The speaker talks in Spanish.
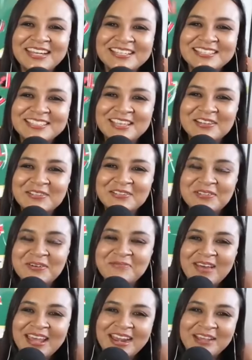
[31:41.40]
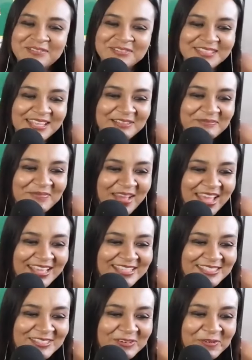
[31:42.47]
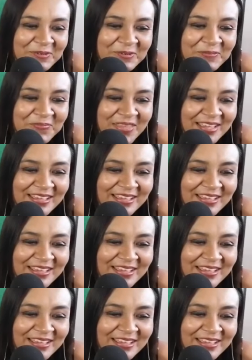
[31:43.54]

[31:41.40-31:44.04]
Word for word: Un gran saludo para usted, maestro.